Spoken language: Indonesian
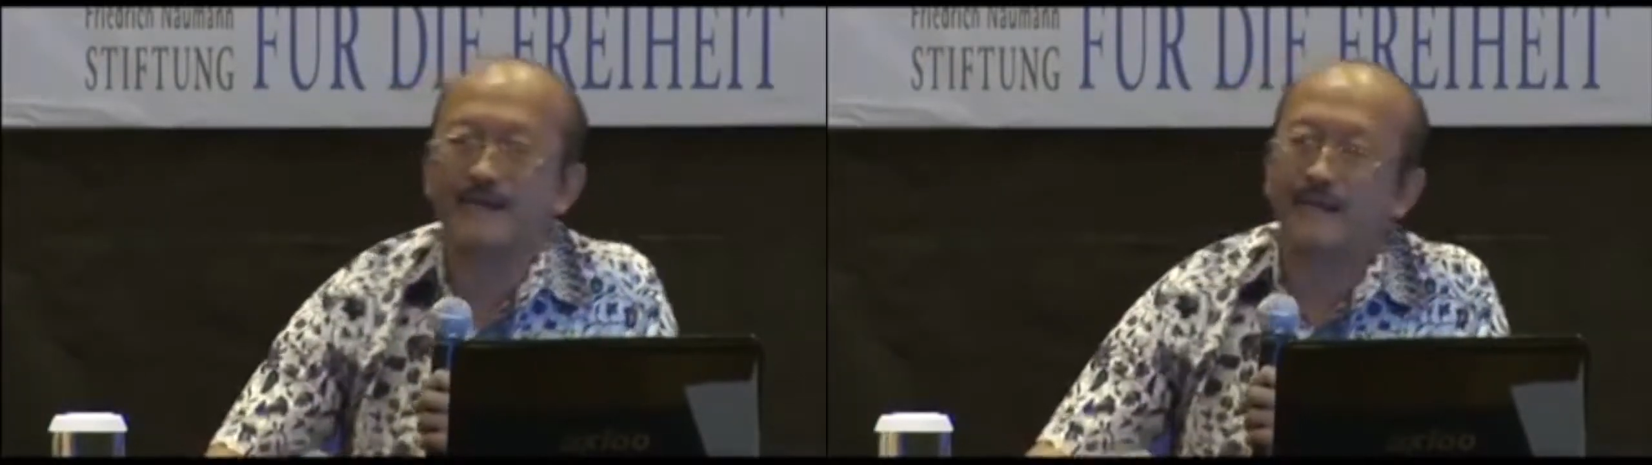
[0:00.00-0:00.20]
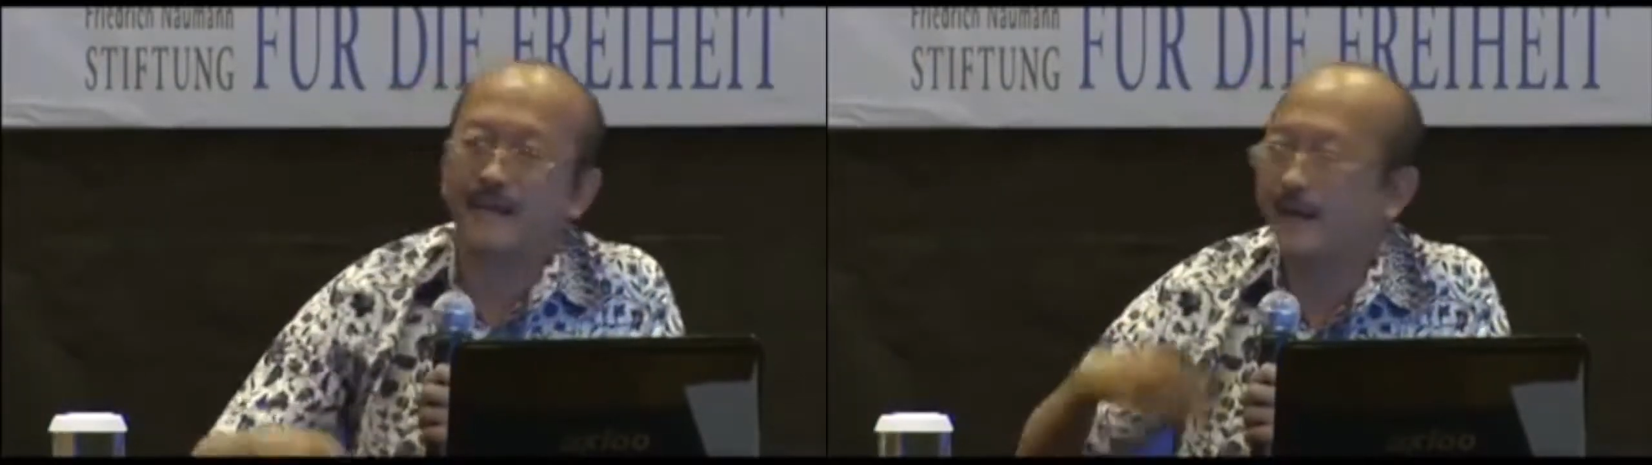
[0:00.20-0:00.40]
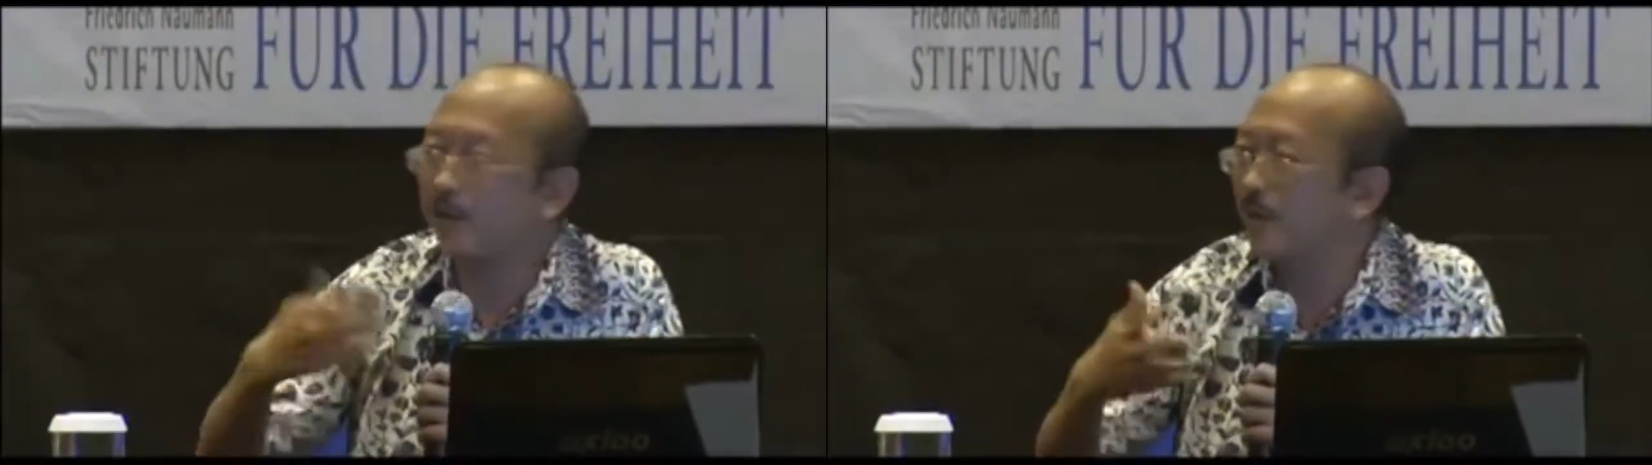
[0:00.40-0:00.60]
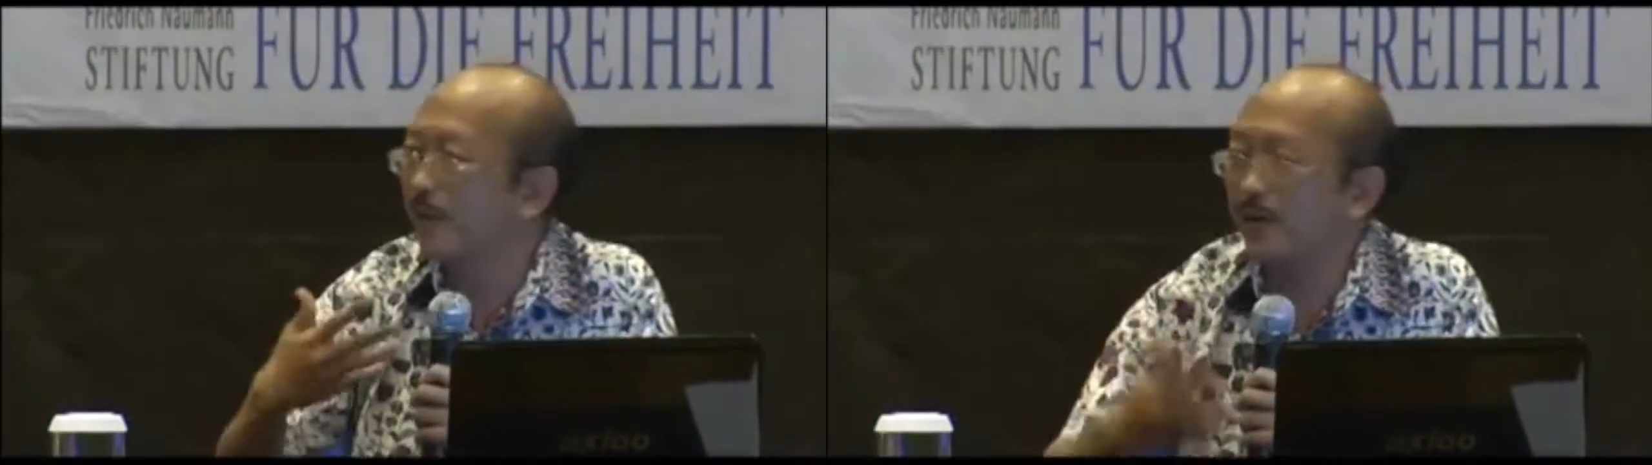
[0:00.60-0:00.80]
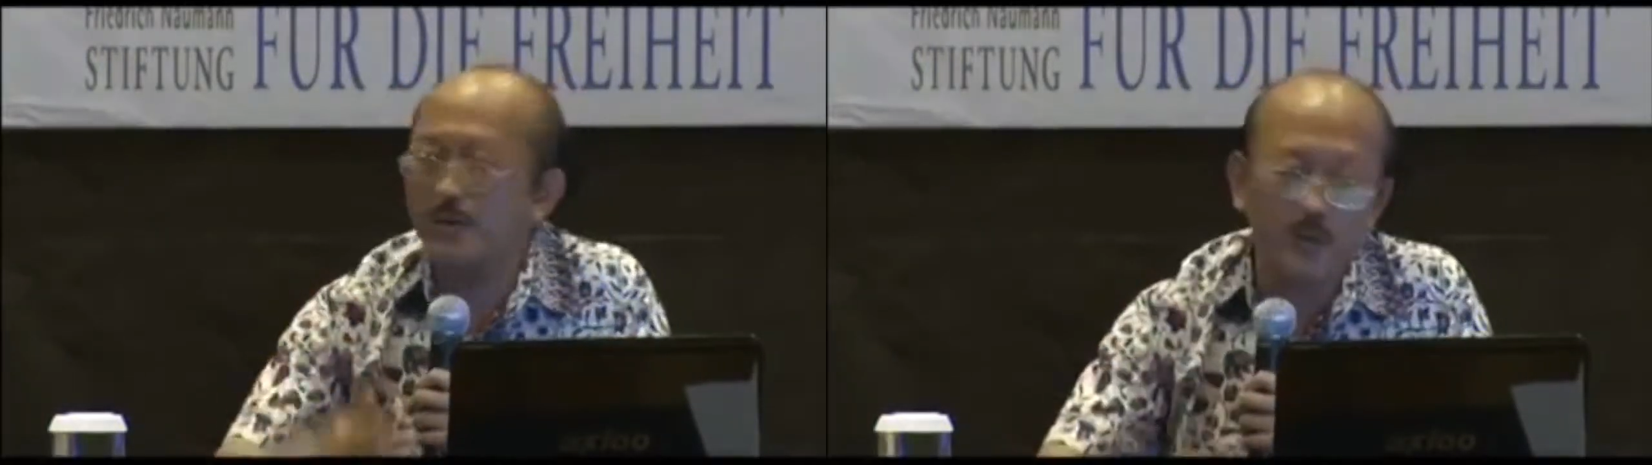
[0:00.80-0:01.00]
Nah,
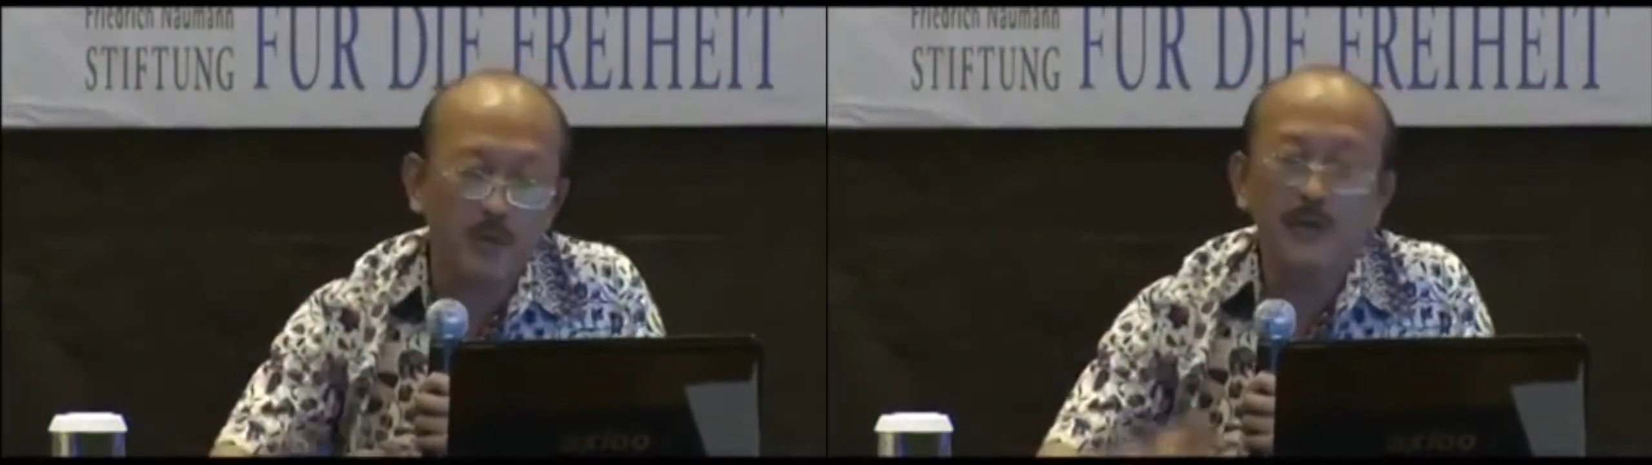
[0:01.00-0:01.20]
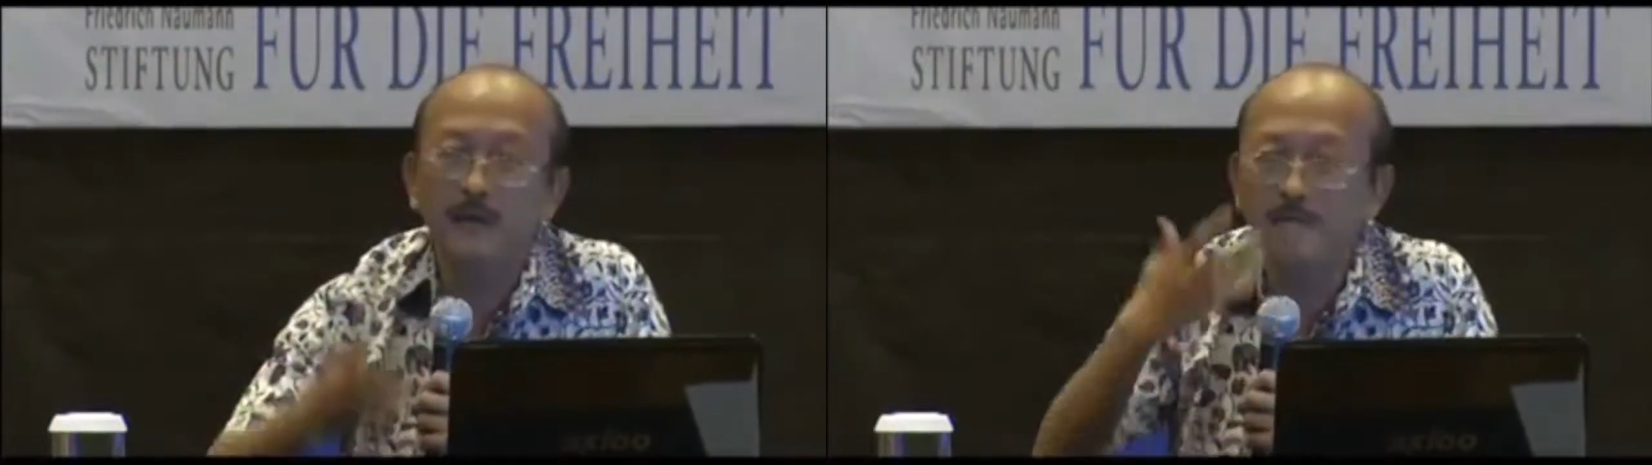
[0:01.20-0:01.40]
Ekonomi-ekonomi itu ini